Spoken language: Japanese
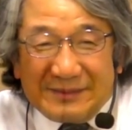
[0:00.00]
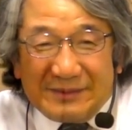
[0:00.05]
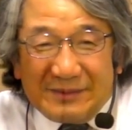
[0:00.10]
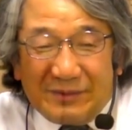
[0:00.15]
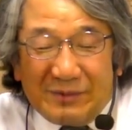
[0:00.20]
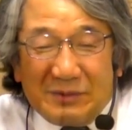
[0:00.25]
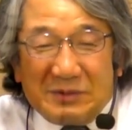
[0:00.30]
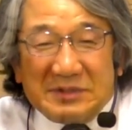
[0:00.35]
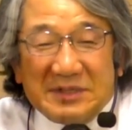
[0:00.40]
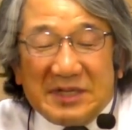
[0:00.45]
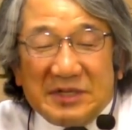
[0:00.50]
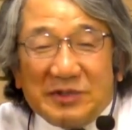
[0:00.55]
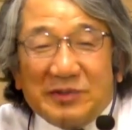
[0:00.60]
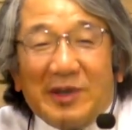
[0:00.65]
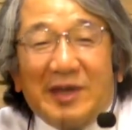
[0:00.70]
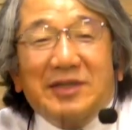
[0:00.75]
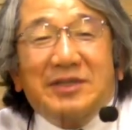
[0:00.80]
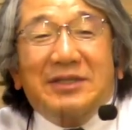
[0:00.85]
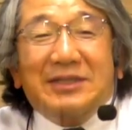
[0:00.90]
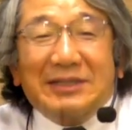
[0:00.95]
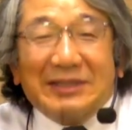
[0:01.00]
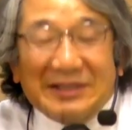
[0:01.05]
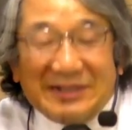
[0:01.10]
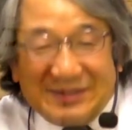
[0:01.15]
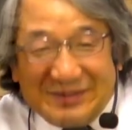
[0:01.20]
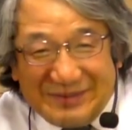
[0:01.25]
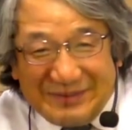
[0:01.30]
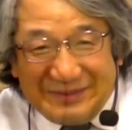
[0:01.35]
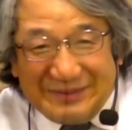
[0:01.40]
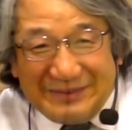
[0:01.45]
奥さん主を愛してたんです
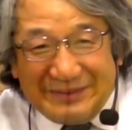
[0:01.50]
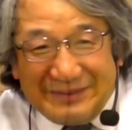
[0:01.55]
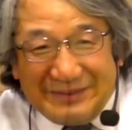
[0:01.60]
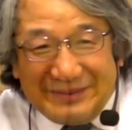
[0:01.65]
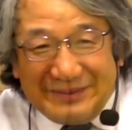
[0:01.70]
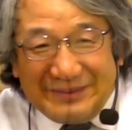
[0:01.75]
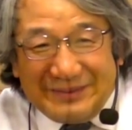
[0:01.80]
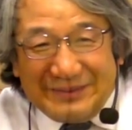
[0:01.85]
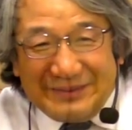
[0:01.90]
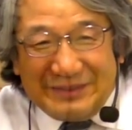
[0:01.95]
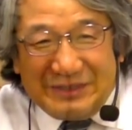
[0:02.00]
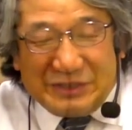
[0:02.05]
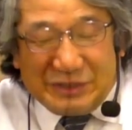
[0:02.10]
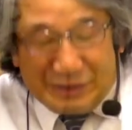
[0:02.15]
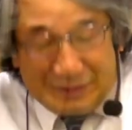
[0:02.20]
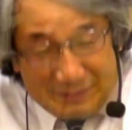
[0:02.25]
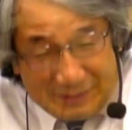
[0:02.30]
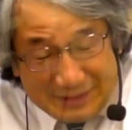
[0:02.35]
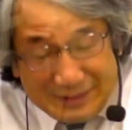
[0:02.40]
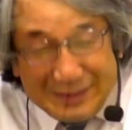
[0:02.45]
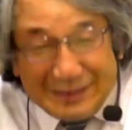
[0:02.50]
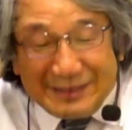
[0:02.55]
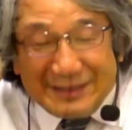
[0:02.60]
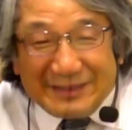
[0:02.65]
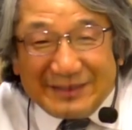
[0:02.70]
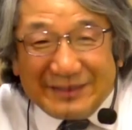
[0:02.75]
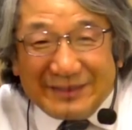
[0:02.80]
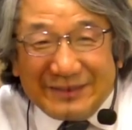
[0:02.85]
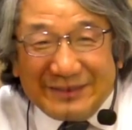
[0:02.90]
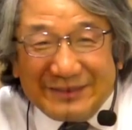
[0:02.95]
一生懸命やってたんで
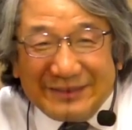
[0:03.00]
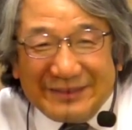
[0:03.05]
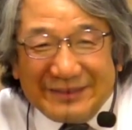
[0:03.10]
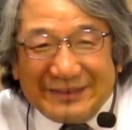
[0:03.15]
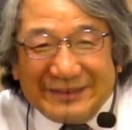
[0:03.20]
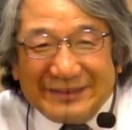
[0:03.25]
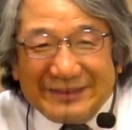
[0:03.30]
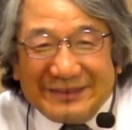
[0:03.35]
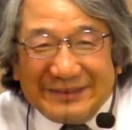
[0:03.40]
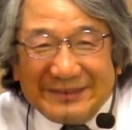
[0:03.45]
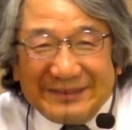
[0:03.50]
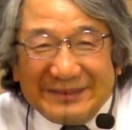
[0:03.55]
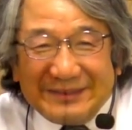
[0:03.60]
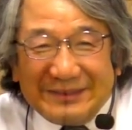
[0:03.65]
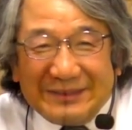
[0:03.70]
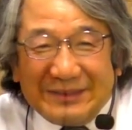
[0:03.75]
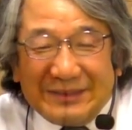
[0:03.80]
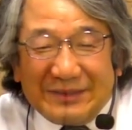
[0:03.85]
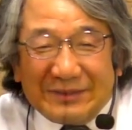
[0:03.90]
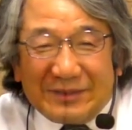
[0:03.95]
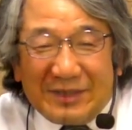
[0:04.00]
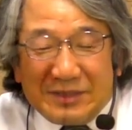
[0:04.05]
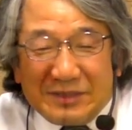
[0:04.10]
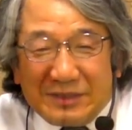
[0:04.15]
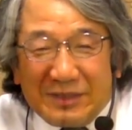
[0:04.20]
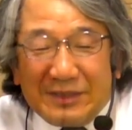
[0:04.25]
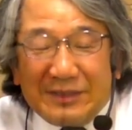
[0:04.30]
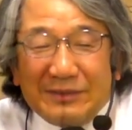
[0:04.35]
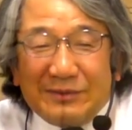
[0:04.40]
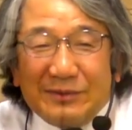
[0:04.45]
す確
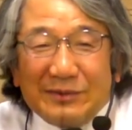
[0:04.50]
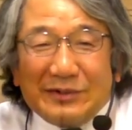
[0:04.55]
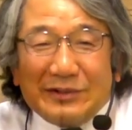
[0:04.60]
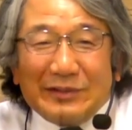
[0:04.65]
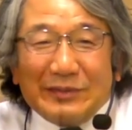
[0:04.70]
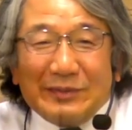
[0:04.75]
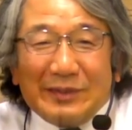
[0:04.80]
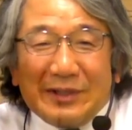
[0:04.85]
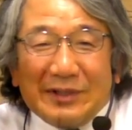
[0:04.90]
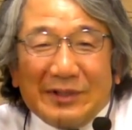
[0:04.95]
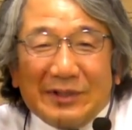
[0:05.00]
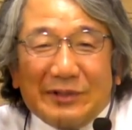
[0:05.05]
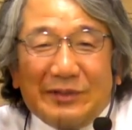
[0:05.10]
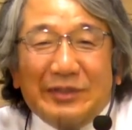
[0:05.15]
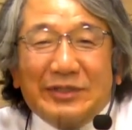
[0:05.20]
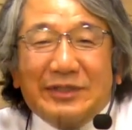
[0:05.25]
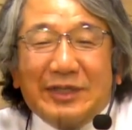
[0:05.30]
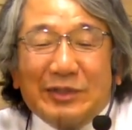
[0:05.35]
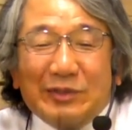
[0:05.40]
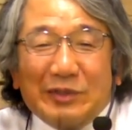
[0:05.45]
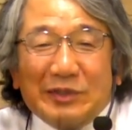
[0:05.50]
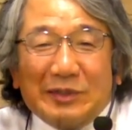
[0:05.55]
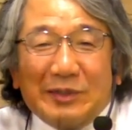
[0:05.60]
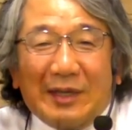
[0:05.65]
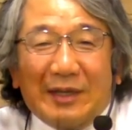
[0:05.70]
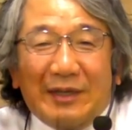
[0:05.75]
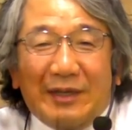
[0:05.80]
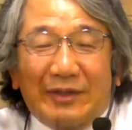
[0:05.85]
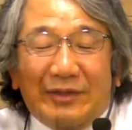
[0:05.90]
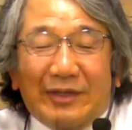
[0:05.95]
かにご主人はクリスチャンとして
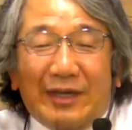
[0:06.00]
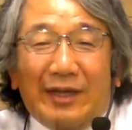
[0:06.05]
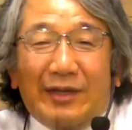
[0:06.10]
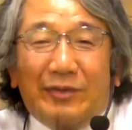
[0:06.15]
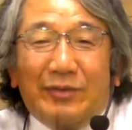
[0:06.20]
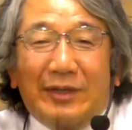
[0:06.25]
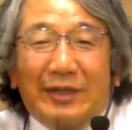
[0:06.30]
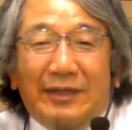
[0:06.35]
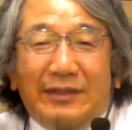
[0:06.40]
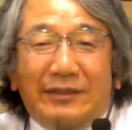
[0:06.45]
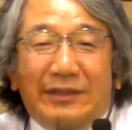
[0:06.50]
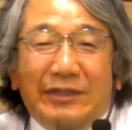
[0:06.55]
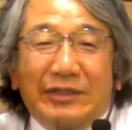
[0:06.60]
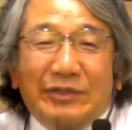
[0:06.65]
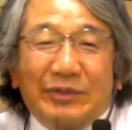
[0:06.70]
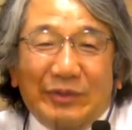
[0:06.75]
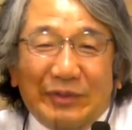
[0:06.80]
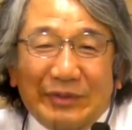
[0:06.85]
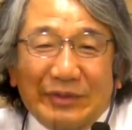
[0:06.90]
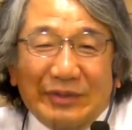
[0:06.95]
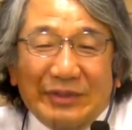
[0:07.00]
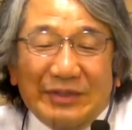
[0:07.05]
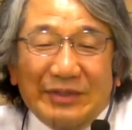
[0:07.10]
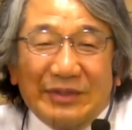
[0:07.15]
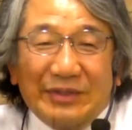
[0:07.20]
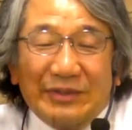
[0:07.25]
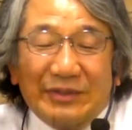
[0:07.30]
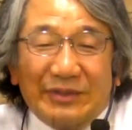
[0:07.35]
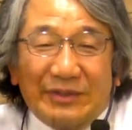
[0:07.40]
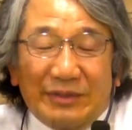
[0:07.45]
は教に入ったでしょ
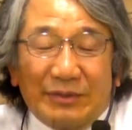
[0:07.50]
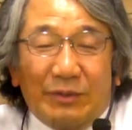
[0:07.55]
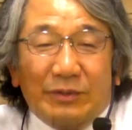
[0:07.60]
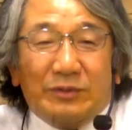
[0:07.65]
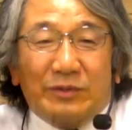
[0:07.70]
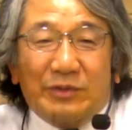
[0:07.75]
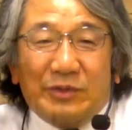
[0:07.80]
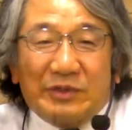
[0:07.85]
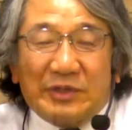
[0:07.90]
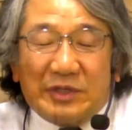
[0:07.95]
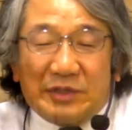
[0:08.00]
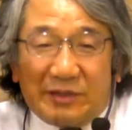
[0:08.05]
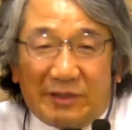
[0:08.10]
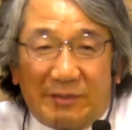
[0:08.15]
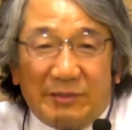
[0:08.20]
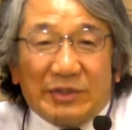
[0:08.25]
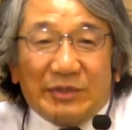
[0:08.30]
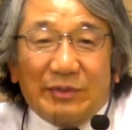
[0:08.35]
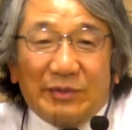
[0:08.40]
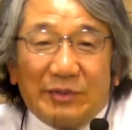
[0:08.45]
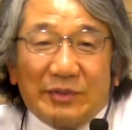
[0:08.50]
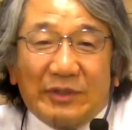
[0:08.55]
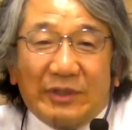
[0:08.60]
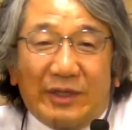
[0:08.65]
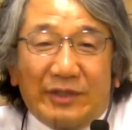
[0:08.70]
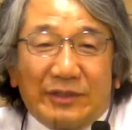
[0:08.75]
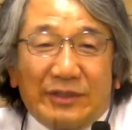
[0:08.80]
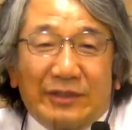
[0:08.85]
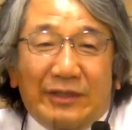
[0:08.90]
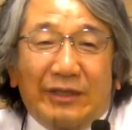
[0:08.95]
う夫としては一生懸命仕事して
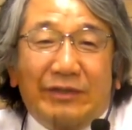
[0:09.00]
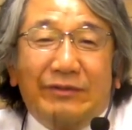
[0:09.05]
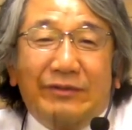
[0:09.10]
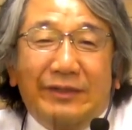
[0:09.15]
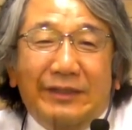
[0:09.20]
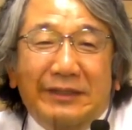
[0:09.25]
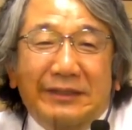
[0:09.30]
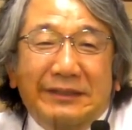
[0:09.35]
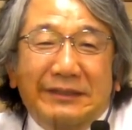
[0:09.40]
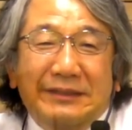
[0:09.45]
稼いだけどね